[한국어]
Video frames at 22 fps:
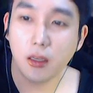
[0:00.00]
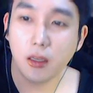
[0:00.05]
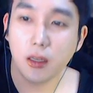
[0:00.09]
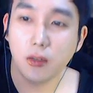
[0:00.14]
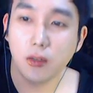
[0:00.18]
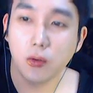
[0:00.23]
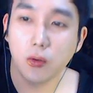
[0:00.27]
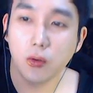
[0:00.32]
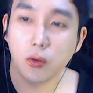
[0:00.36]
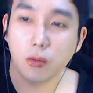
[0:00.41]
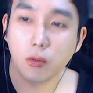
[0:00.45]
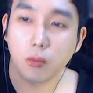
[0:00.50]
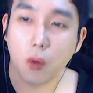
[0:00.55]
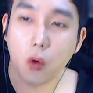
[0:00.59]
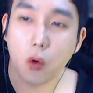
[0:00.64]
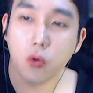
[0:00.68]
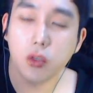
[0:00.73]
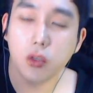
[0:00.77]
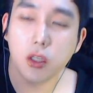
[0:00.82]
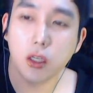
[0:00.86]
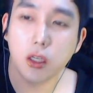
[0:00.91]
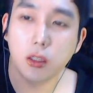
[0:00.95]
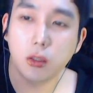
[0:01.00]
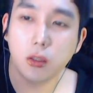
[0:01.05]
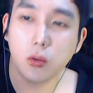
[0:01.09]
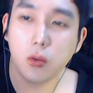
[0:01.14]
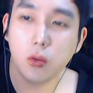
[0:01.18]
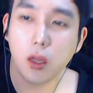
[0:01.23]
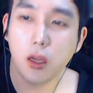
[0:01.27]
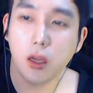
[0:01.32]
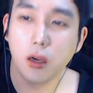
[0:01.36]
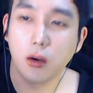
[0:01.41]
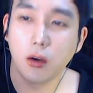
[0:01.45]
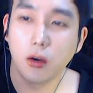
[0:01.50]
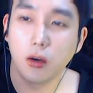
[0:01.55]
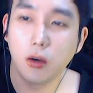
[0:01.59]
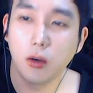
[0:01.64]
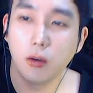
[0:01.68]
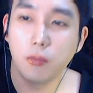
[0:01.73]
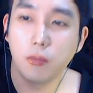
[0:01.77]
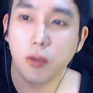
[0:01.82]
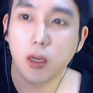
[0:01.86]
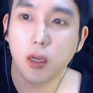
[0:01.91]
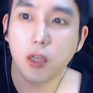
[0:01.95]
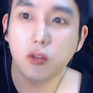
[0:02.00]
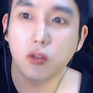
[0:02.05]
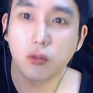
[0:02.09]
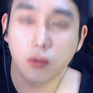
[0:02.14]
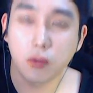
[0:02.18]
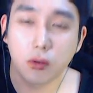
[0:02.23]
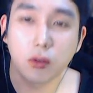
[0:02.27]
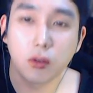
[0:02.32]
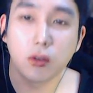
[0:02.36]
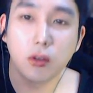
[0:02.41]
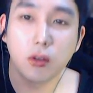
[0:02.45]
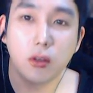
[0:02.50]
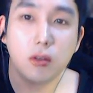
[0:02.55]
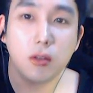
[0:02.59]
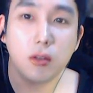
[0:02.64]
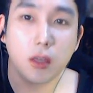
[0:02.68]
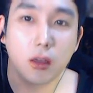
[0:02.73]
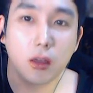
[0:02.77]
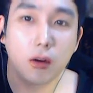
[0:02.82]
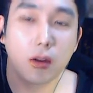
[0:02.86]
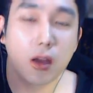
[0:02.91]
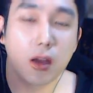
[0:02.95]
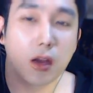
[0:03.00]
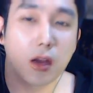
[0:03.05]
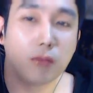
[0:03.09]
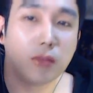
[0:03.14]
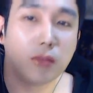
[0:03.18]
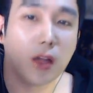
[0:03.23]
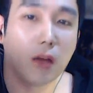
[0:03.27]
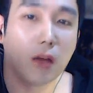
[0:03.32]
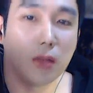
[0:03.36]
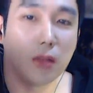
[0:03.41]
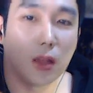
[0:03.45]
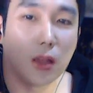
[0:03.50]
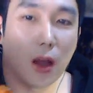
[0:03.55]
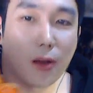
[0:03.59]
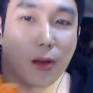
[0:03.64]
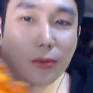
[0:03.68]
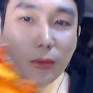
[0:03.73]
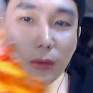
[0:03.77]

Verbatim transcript: 계속 먹고 싶게 쏘네요. 피카츄를. 예, 열 개 감사합니다.